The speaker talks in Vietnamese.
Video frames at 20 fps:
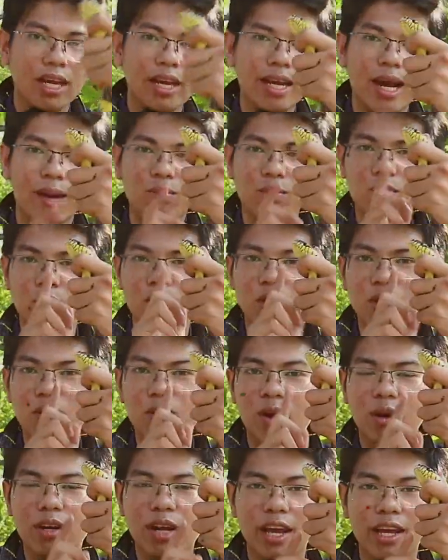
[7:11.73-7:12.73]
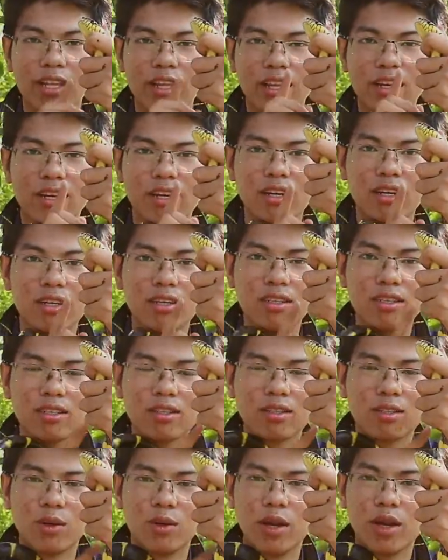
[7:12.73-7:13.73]
cái độc của bọn này thì nó
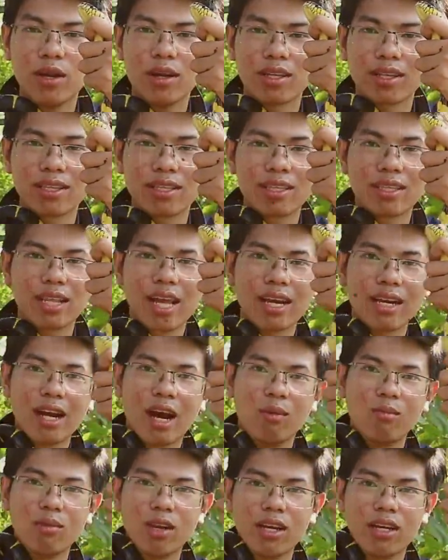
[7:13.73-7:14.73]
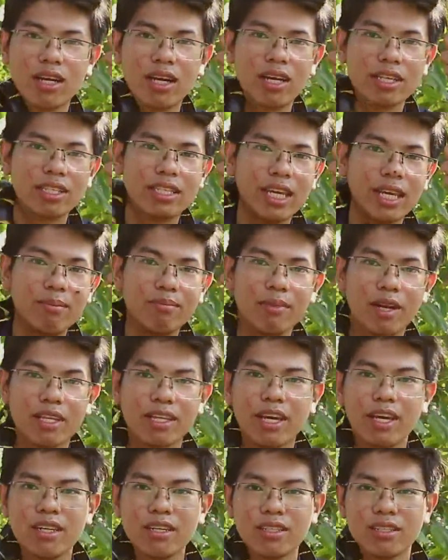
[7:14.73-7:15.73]
chủ yếu là tác động lên uh, chim là
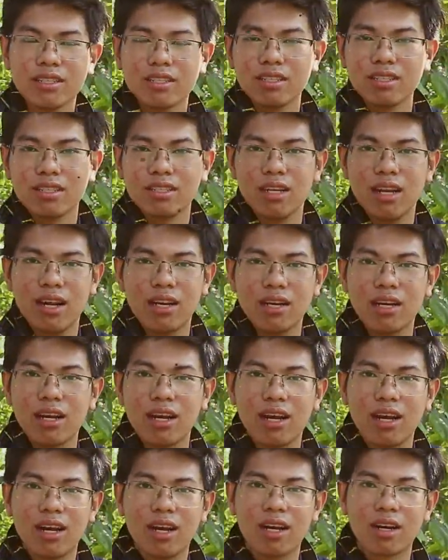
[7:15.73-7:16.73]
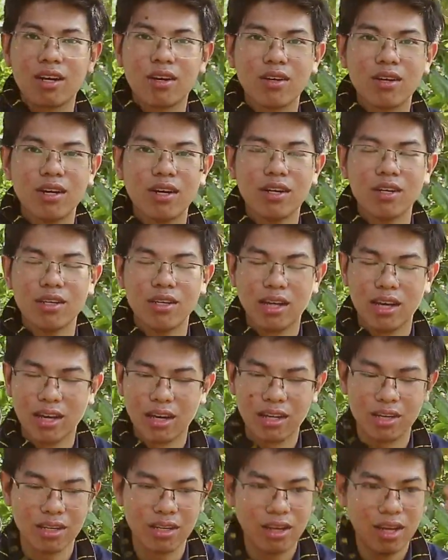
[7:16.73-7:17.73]
chính nên uh, con
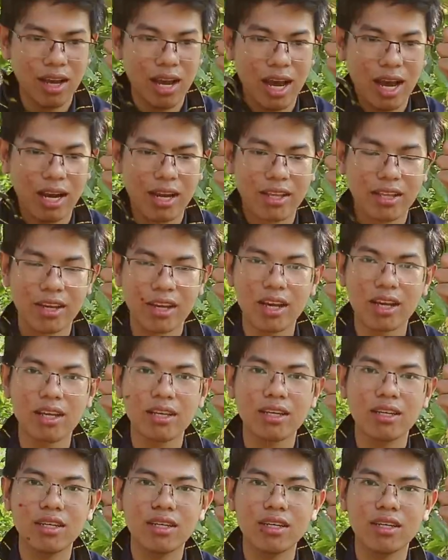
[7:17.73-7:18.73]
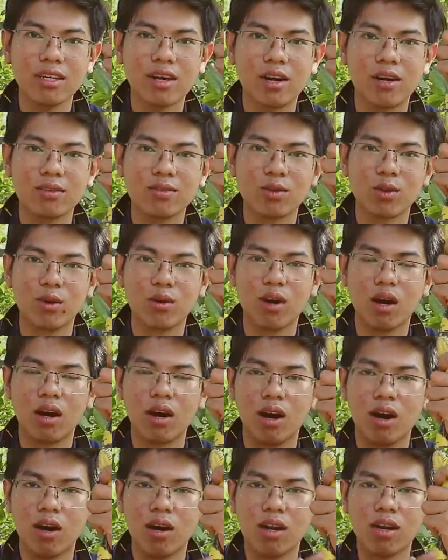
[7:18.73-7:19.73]
người uh, hay là những cái con thuộc
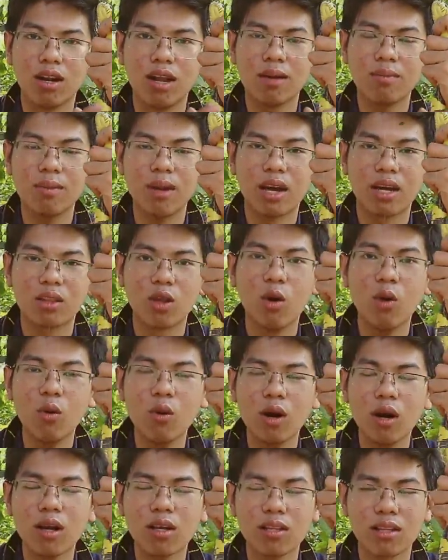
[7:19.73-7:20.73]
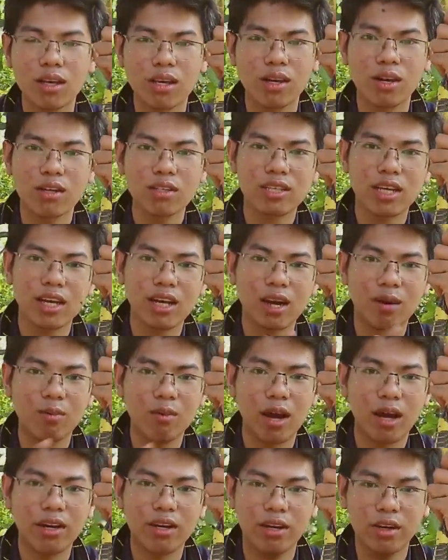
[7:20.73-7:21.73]
họ lớp là thú á, thì nó sẽ
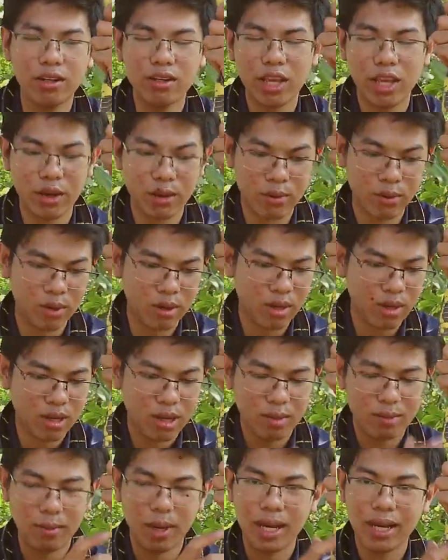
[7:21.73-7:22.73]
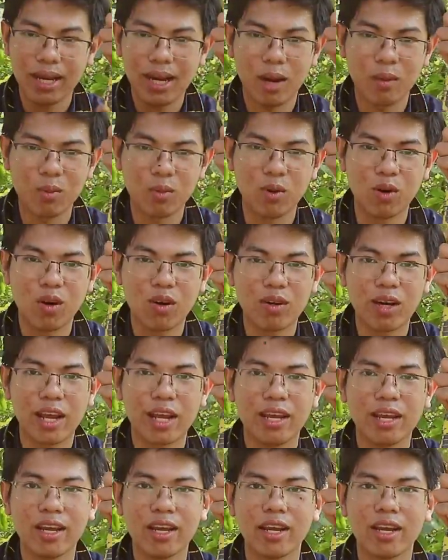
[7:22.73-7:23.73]
không có ảnh hưởng nhiều bởi cái độc của con
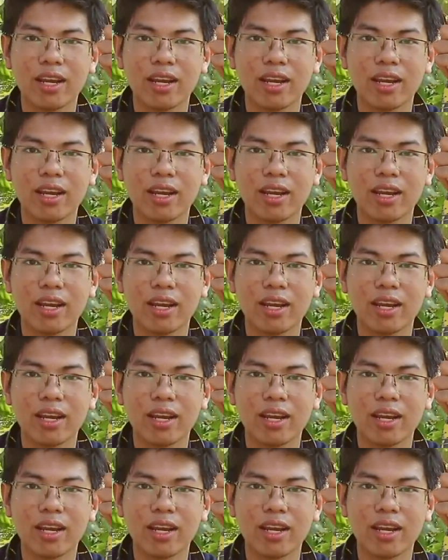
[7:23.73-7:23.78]
này